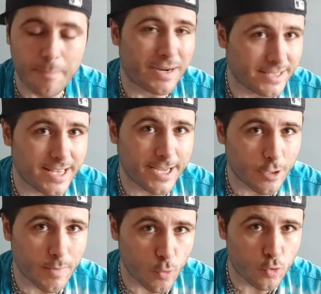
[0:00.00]
Aparte de que
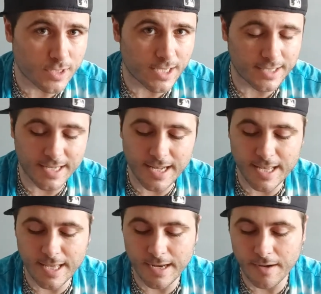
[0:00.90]
no me gusta
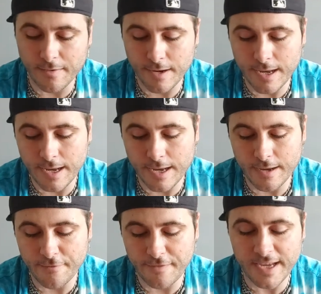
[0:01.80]
tener
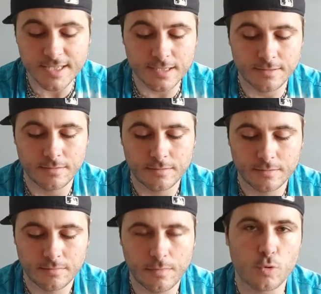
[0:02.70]
eh, fakes,
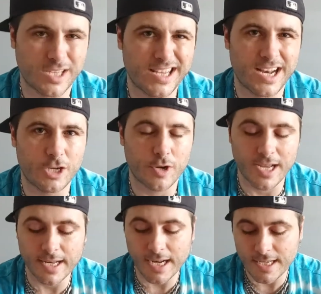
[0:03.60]
me gusta tener las
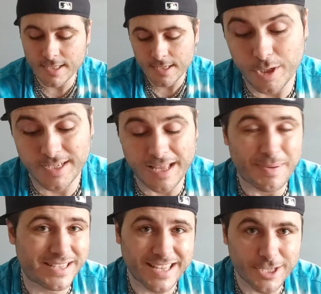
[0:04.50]
originales, pero es que
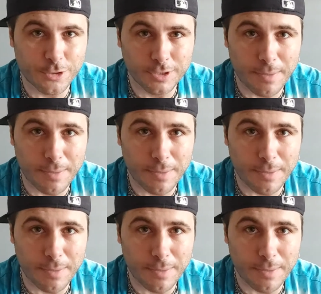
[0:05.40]
aparte de eso